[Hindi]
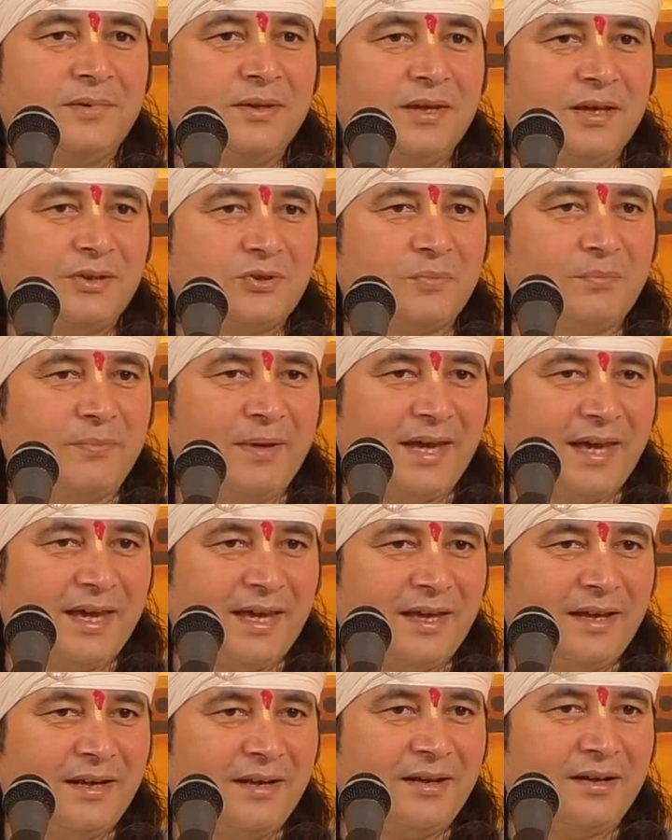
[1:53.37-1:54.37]
ये जो मैं
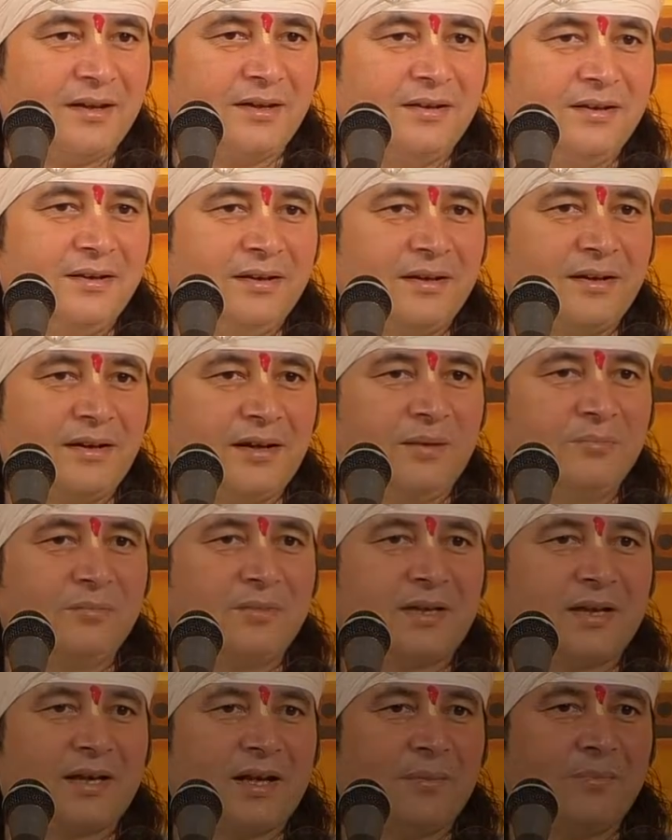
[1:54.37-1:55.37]
है ना काम
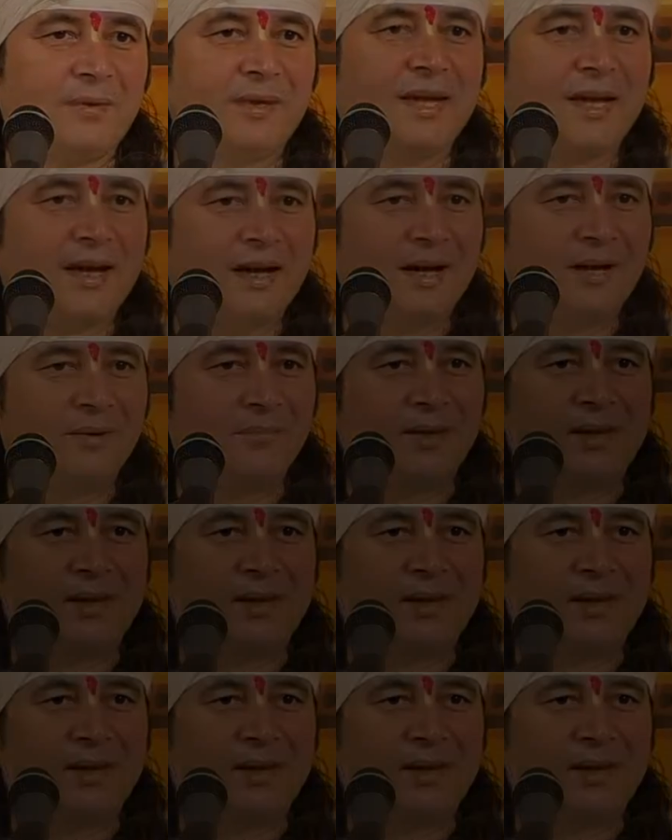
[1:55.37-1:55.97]
खराब ये अहम